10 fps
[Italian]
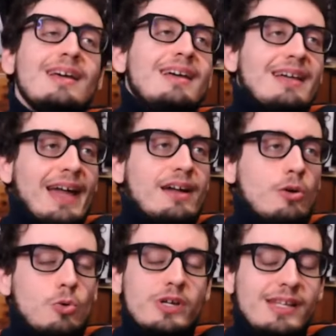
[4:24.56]
Ecco,
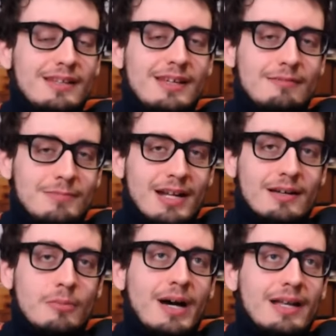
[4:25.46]
quindi mi
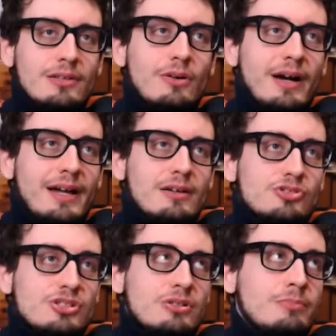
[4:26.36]
raccomando, ecco, se,
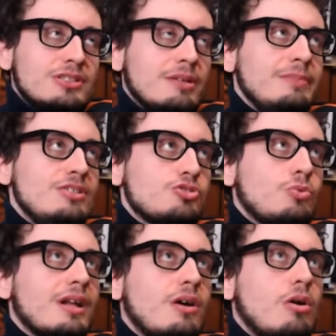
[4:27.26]
se messo
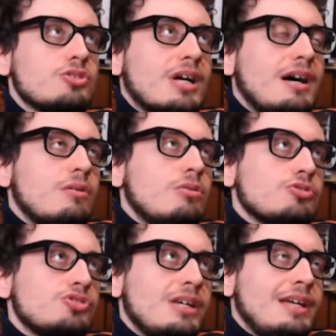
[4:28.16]
qualcosa o
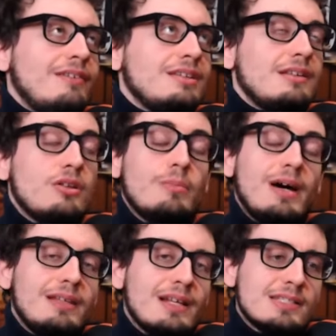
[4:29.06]
se avete delle
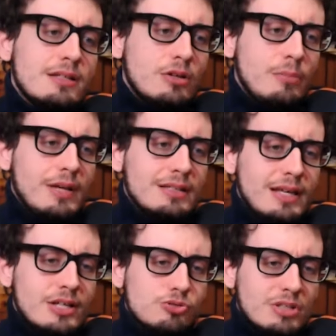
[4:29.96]
domande, se nei commenti è
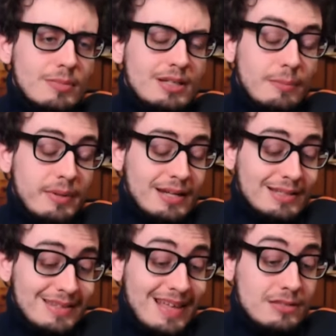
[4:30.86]
assolutamente aperta.
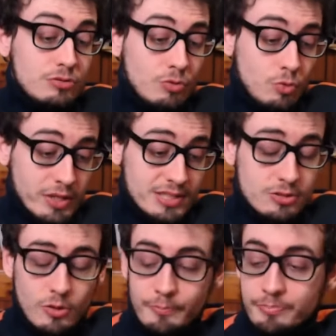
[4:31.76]
Detto questo,
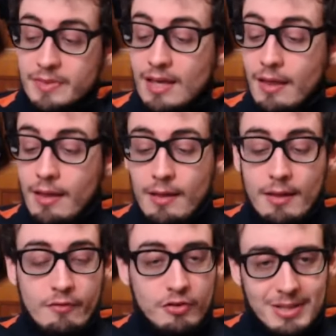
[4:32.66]

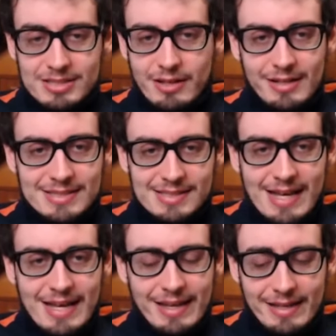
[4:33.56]
formazione
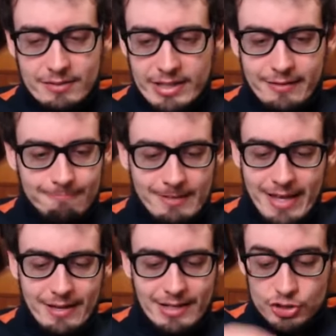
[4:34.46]
iniziale che
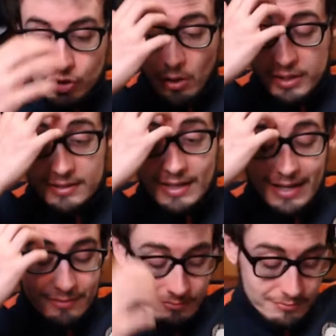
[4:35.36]
è la solita,